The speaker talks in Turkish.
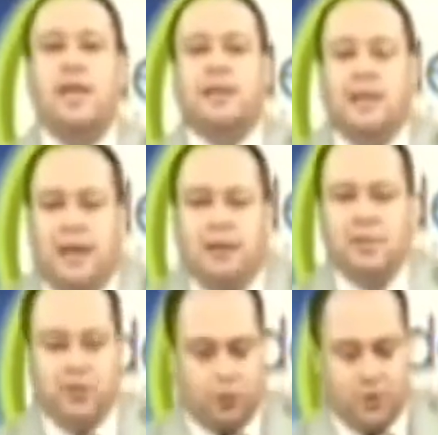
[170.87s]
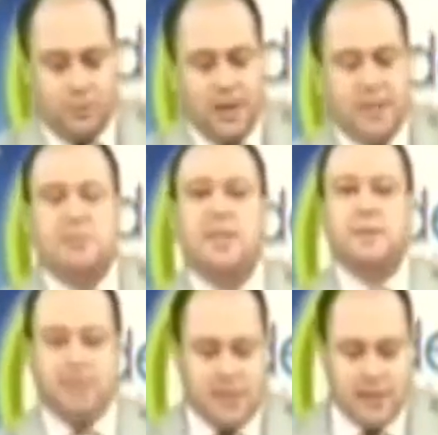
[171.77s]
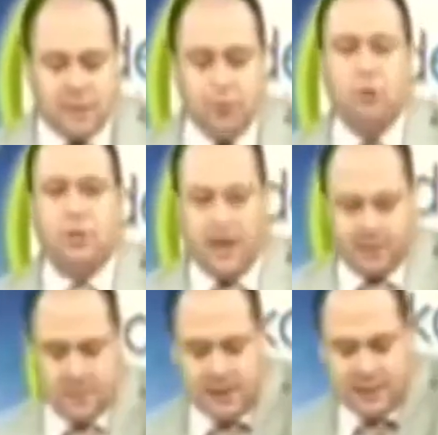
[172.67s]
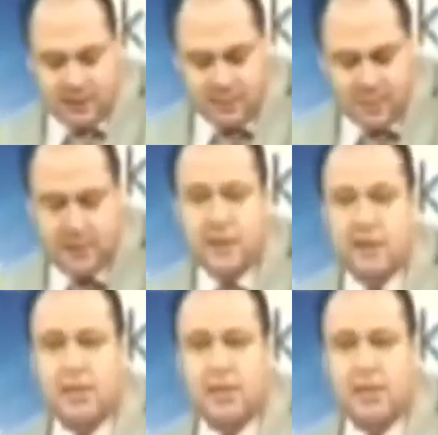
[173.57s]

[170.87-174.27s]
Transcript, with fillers: tekrar altını çiziyorum. Sevgili seyirciler 4 artı 1 lezzetimiz dedik.